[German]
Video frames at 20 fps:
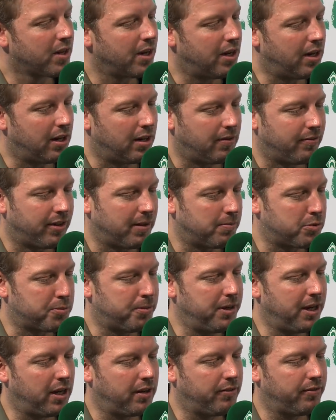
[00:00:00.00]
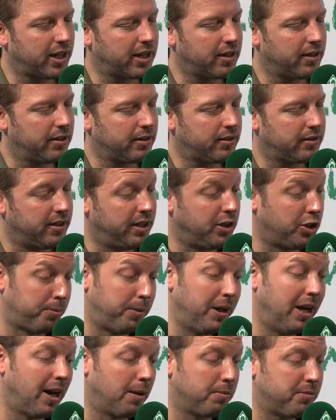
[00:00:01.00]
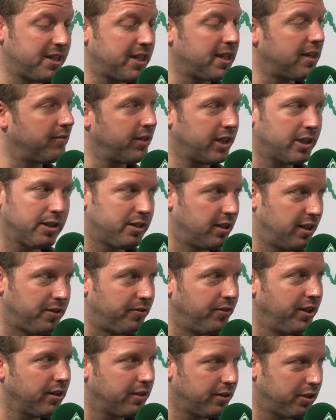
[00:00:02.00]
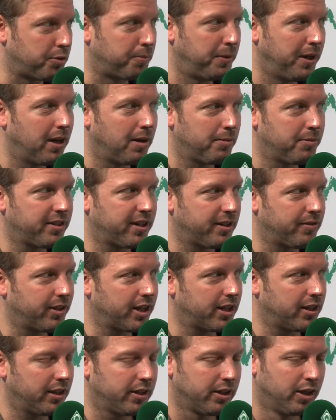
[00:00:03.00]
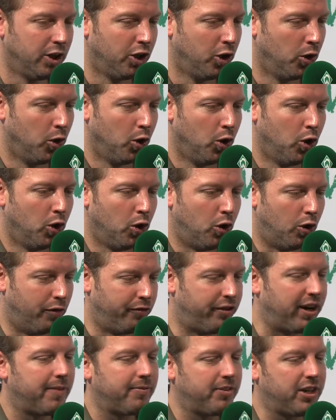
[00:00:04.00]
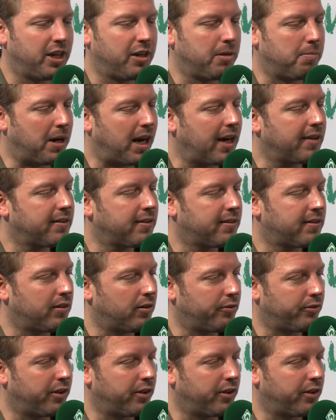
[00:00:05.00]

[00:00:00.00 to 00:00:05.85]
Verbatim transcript: Ähm, wir haben Spieler entwickelt, die Spieler haben sich entwickelt, nicht wir, die Spieler haben sich entwickelt. Und wir haben wieder eine Basis, auf